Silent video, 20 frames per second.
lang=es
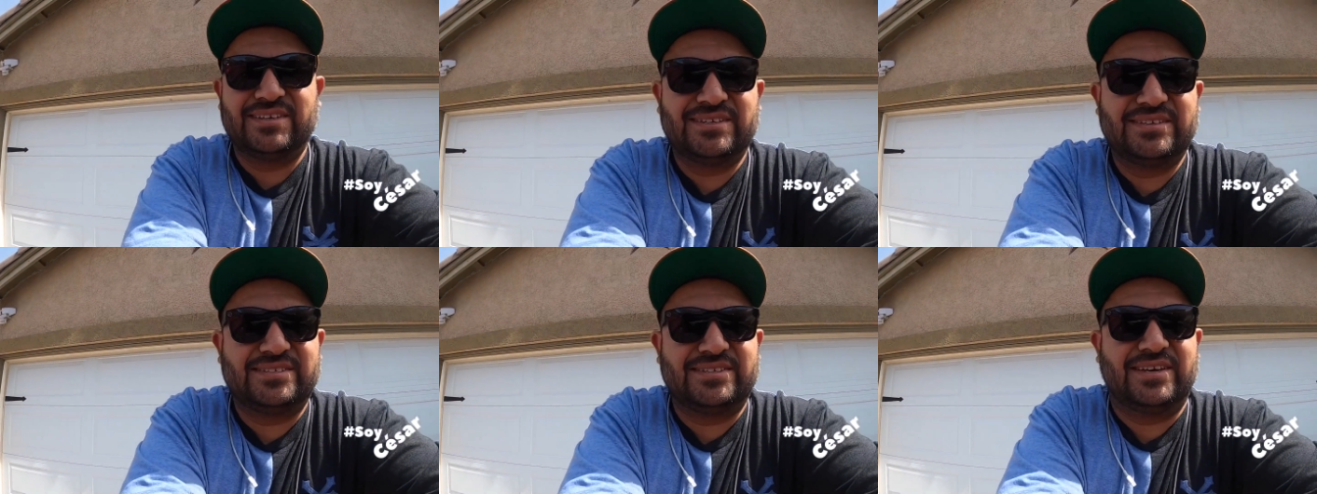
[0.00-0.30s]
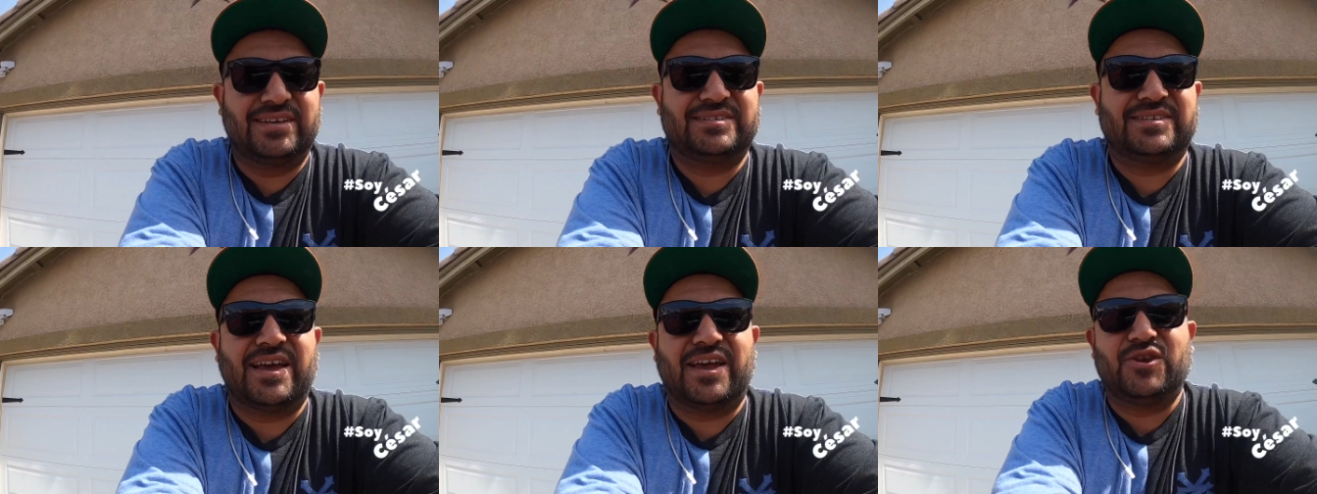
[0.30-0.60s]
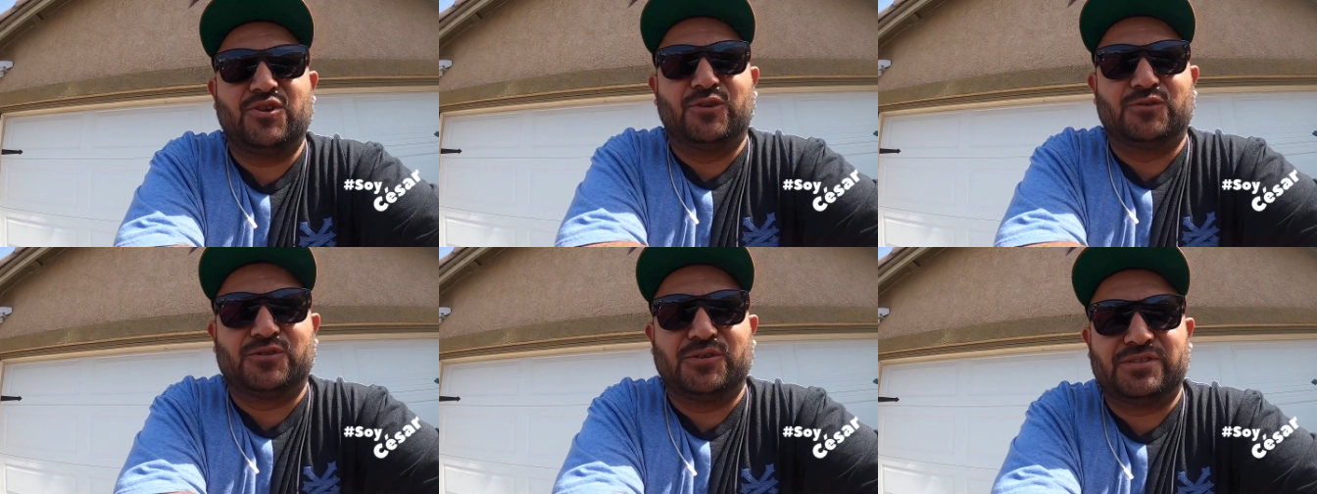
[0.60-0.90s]

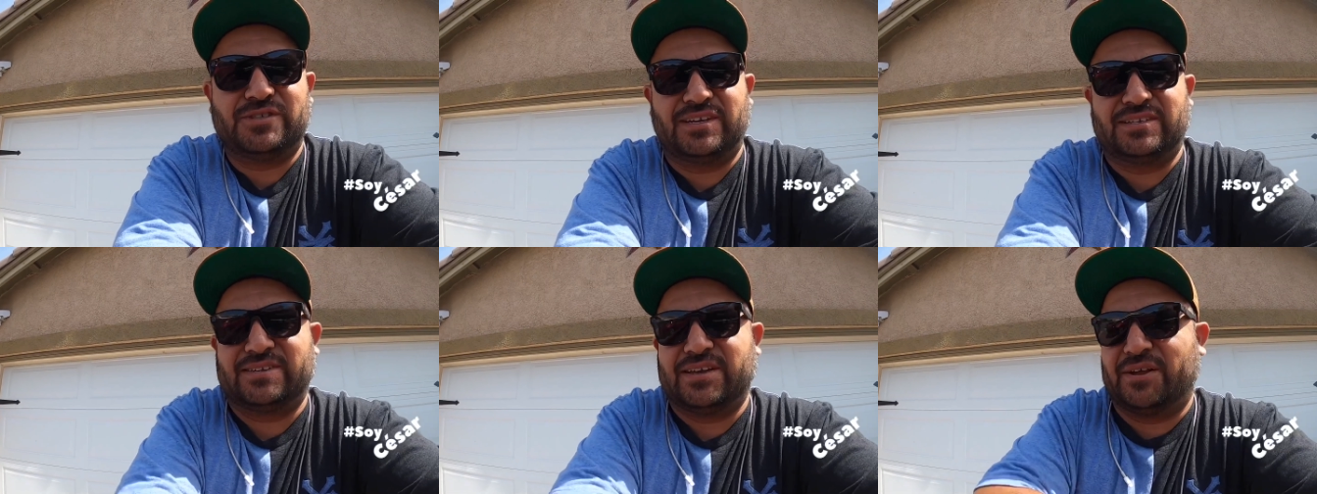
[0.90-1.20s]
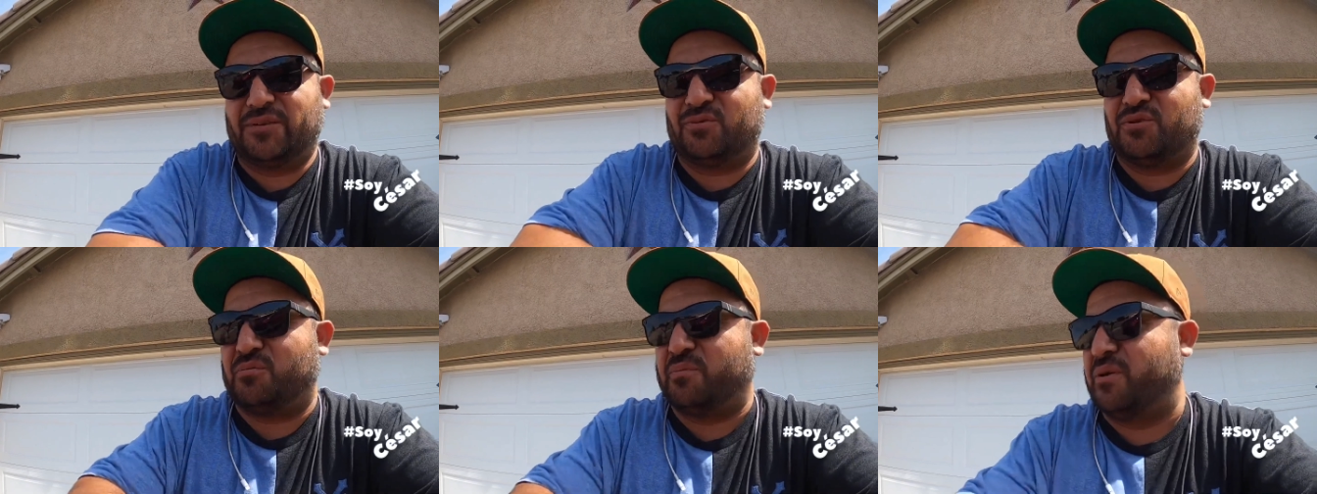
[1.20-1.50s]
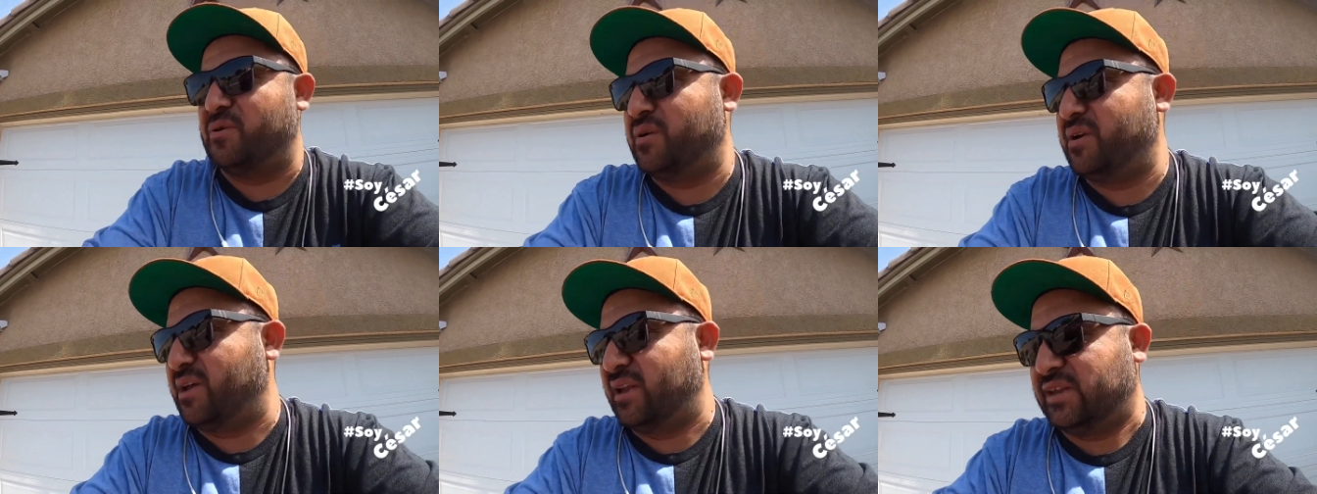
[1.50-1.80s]
César, yo soy César, tu
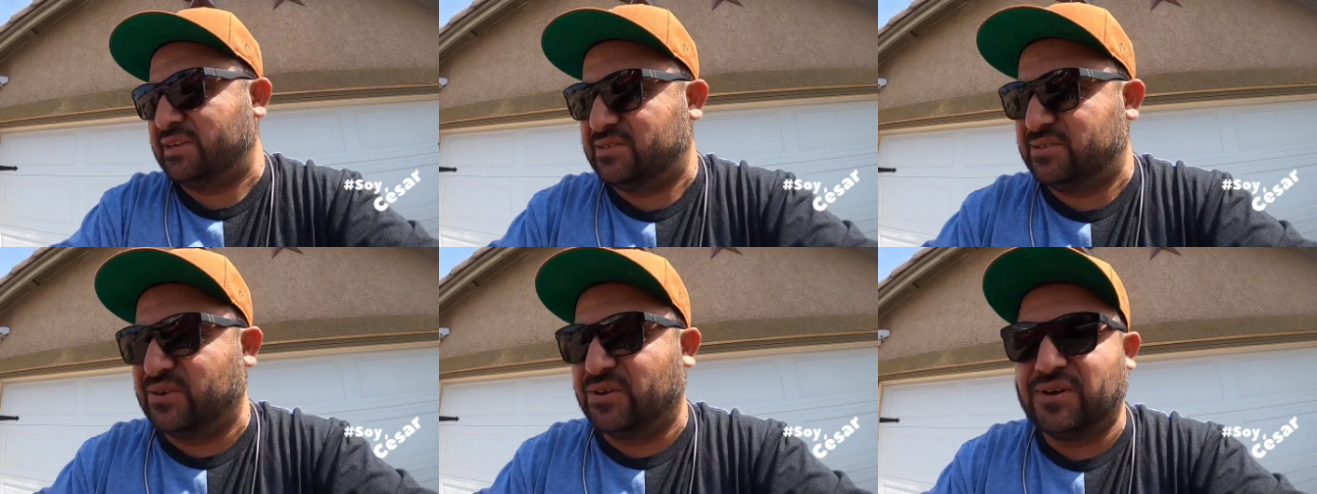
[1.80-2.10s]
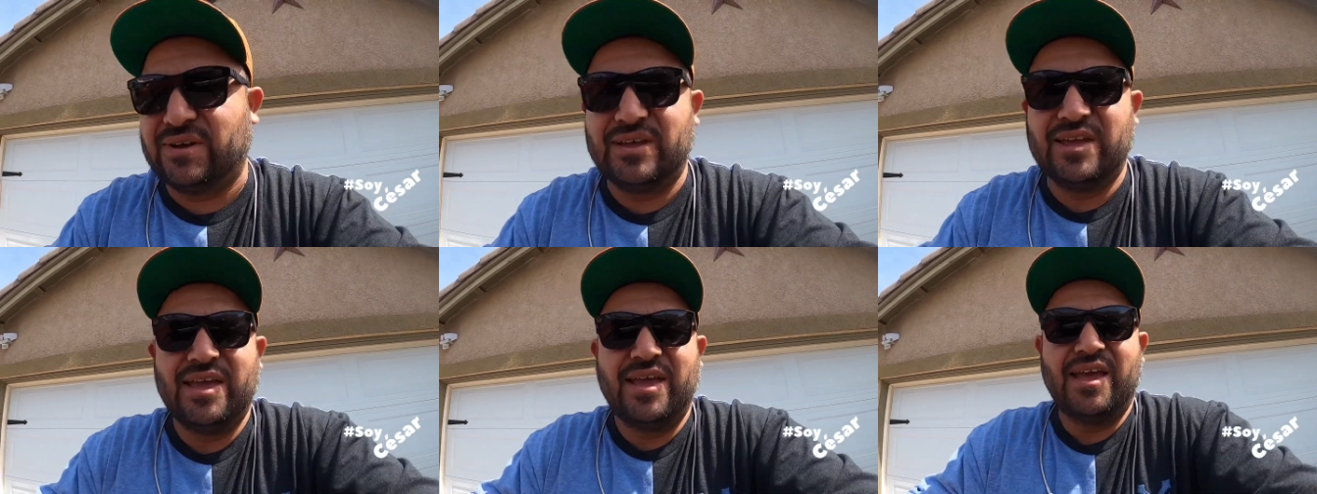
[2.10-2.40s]
hermano en Cristo.